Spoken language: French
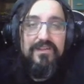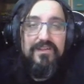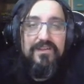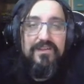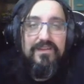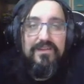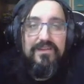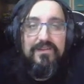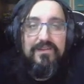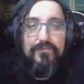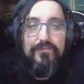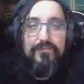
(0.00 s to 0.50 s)

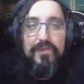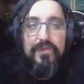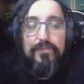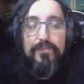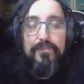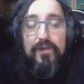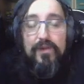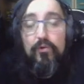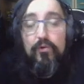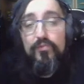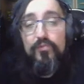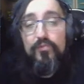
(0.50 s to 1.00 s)
mais
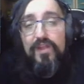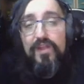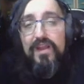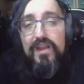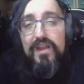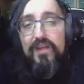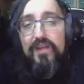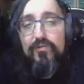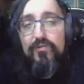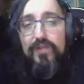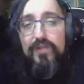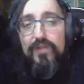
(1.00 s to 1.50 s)
par contre, elle a,
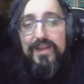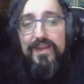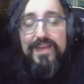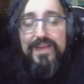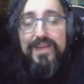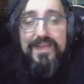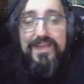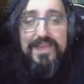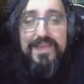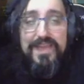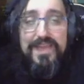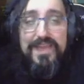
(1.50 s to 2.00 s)
euh, elle a,
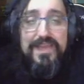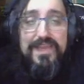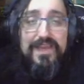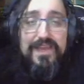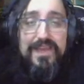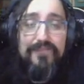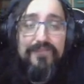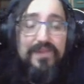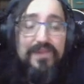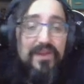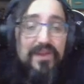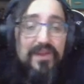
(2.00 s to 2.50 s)
gagné un
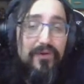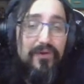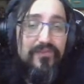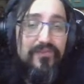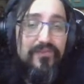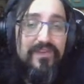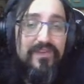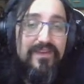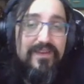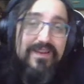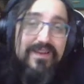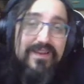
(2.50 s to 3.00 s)
de mana
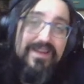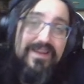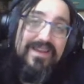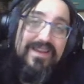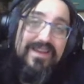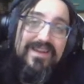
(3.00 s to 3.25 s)
aussi. Ah.